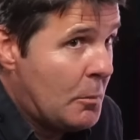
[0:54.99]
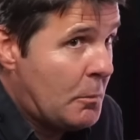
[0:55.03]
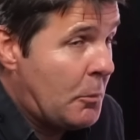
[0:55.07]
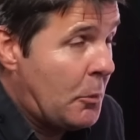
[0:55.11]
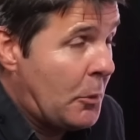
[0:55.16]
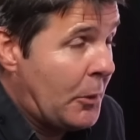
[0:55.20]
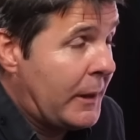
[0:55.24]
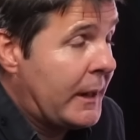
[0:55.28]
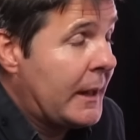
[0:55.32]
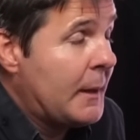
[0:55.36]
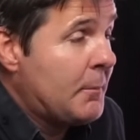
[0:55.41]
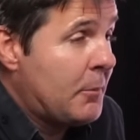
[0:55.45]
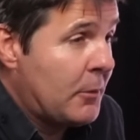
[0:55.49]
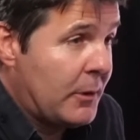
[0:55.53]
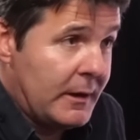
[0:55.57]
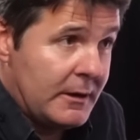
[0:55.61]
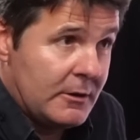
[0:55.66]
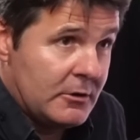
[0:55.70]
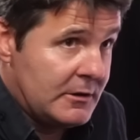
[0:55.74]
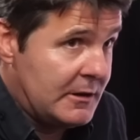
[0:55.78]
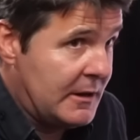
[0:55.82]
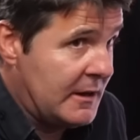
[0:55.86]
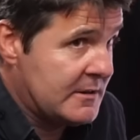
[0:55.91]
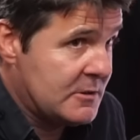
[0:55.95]
¿Por qué? Porque
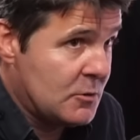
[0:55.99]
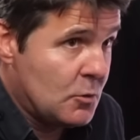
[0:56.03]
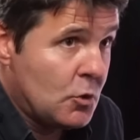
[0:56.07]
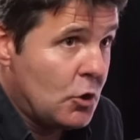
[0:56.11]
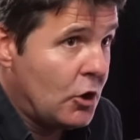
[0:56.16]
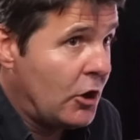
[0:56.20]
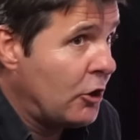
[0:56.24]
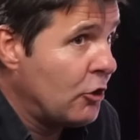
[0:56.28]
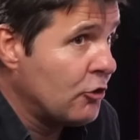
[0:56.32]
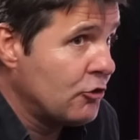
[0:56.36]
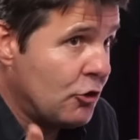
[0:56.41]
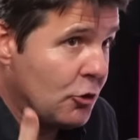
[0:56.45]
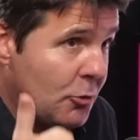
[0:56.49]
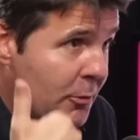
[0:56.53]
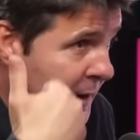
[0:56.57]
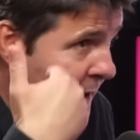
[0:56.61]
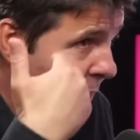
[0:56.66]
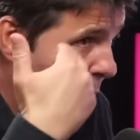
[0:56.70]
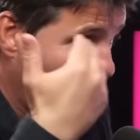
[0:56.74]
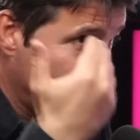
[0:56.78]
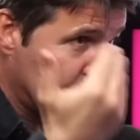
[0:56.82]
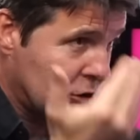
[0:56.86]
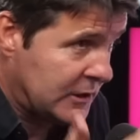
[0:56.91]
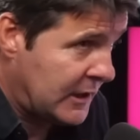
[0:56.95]
le aseguro que no se lo van
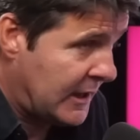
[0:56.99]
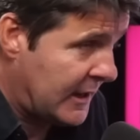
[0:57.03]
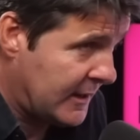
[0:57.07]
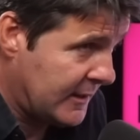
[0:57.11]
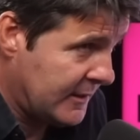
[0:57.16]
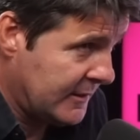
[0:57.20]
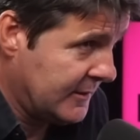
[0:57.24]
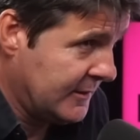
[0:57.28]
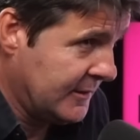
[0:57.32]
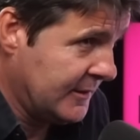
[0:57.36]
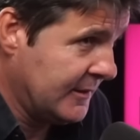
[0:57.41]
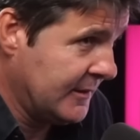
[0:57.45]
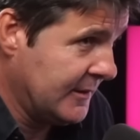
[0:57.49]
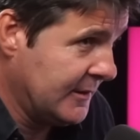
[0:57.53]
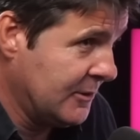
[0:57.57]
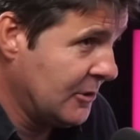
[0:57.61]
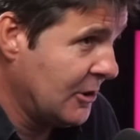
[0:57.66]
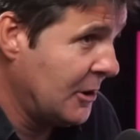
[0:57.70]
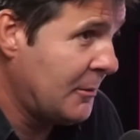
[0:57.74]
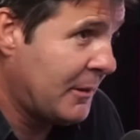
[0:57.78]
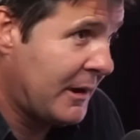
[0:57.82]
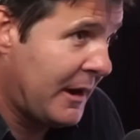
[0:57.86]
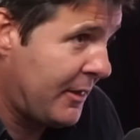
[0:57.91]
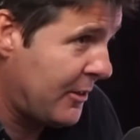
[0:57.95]
a contar. Eh,
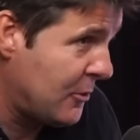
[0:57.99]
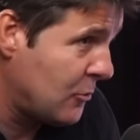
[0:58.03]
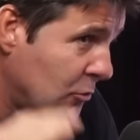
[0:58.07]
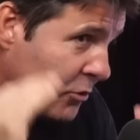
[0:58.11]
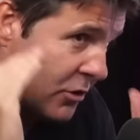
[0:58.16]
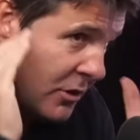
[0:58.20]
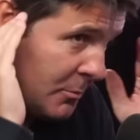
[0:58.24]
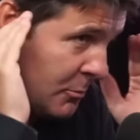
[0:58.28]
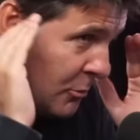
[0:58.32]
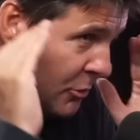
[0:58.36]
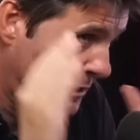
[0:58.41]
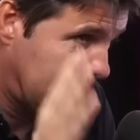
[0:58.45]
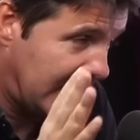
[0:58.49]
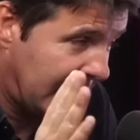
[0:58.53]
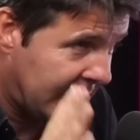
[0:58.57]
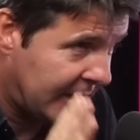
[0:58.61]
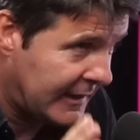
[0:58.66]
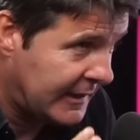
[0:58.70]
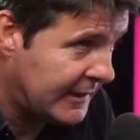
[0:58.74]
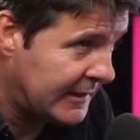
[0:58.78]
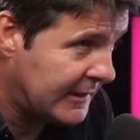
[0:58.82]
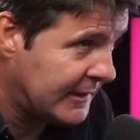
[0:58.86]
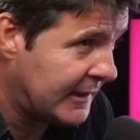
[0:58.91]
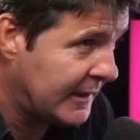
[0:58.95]
no le van a hacer un
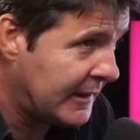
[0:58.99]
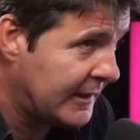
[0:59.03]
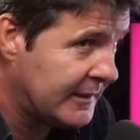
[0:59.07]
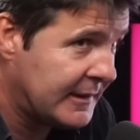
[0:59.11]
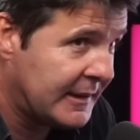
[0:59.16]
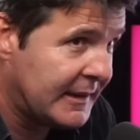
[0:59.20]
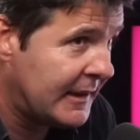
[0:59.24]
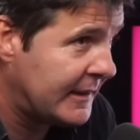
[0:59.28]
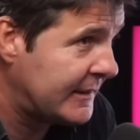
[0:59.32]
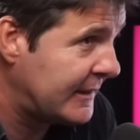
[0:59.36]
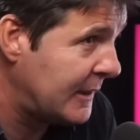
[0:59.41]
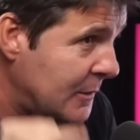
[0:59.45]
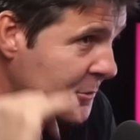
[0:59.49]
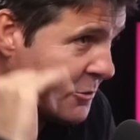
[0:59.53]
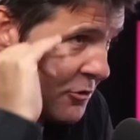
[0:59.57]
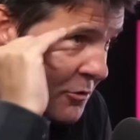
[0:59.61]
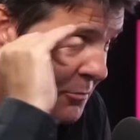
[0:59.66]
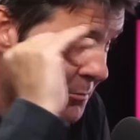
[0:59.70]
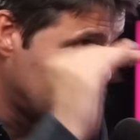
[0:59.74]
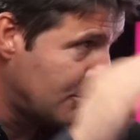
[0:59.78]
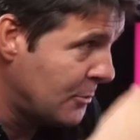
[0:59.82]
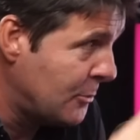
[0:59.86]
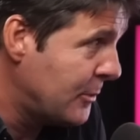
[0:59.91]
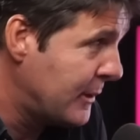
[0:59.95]
reportaje ni en la mm.
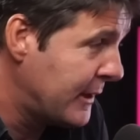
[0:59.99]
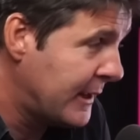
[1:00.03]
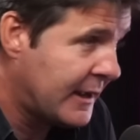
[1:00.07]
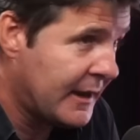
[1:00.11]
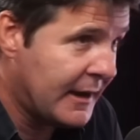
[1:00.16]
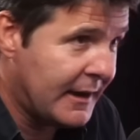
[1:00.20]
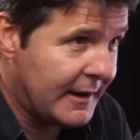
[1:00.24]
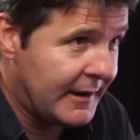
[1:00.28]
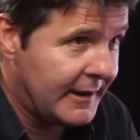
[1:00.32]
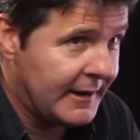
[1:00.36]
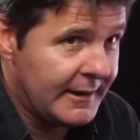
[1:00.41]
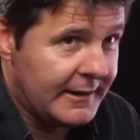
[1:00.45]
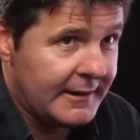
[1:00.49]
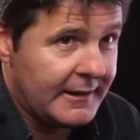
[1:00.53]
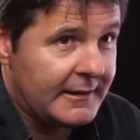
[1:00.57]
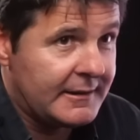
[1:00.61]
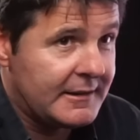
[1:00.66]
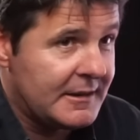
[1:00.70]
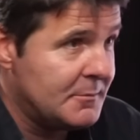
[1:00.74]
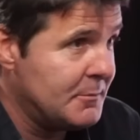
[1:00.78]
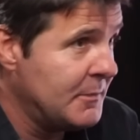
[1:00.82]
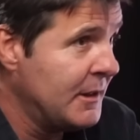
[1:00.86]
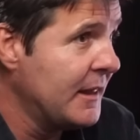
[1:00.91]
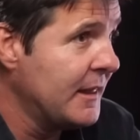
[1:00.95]
televisión pública, ni en la
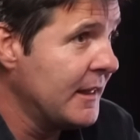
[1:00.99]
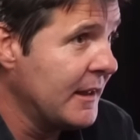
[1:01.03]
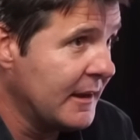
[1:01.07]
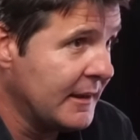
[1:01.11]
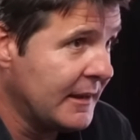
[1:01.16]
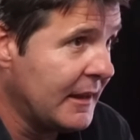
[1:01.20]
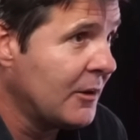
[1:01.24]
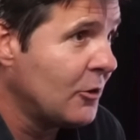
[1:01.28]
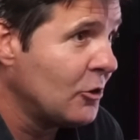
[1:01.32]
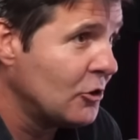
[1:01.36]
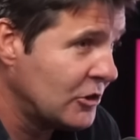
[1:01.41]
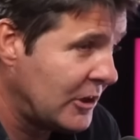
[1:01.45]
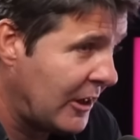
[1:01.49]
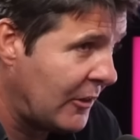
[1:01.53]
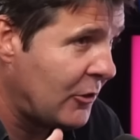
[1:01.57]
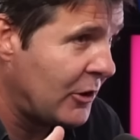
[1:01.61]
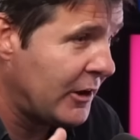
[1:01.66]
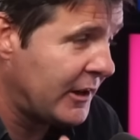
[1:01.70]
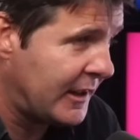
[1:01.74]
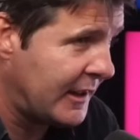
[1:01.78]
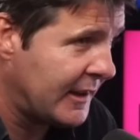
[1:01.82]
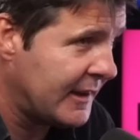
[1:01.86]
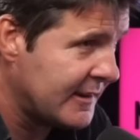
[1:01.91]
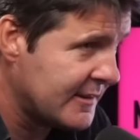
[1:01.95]
tres media, ni tal,
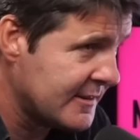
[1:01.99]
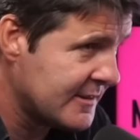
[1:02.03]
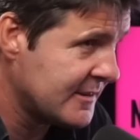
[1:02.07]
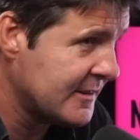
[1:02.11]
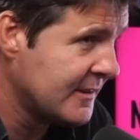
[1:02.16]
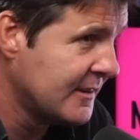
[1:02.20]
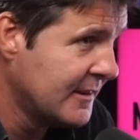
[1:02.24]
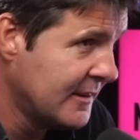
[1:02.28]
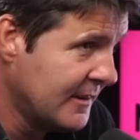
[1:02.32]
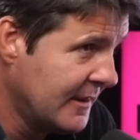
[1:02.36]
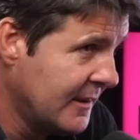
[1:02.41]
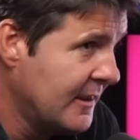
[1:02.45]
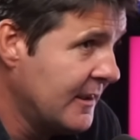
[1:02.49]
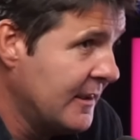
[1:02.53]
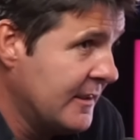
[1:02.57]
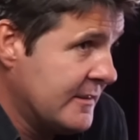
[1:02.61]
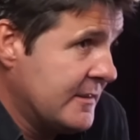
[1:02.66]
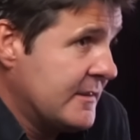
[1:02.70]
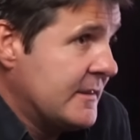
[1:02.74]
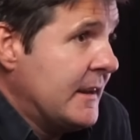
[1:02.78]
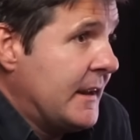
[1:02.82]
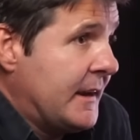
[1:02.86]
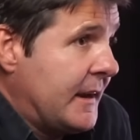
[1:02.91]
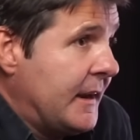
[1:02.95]
contándole quién es.
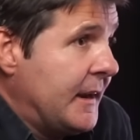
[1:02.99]
Esa es la